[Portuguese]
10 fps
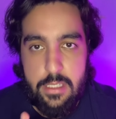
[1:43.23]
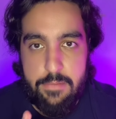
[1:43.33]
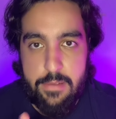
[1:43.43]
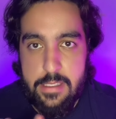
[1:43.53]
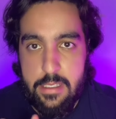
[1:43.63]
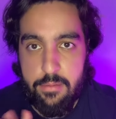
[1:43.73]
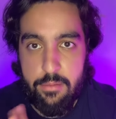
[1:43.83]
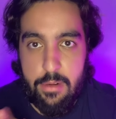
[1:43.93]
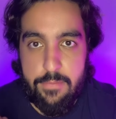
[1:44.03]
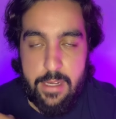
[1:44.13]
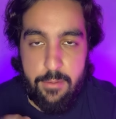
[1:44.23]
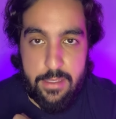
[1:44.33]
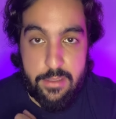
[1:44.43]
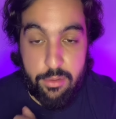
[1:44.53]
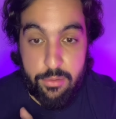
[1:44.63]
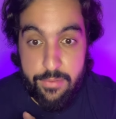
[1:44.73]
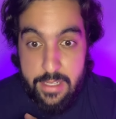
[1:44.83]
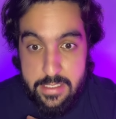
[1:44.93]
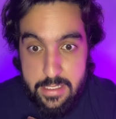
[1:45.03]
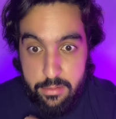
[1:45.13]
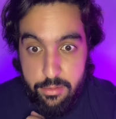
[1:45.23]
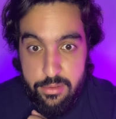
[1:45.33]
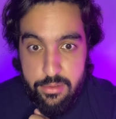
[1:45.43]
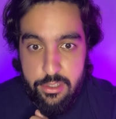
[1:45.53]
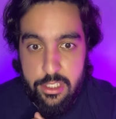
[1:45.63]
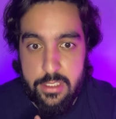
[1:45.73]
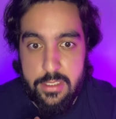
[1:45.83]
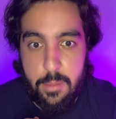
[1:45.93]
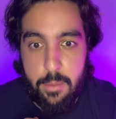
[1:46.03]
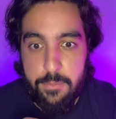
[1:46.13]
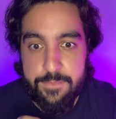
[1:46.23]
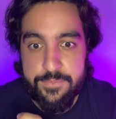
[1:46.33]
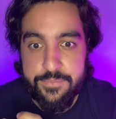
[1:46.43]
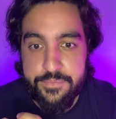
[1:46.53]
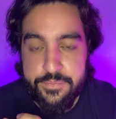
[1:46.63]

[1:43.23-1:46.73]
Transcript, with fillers: tá fazendo na frequência que eu tô fazendo todos os dias, tá bom?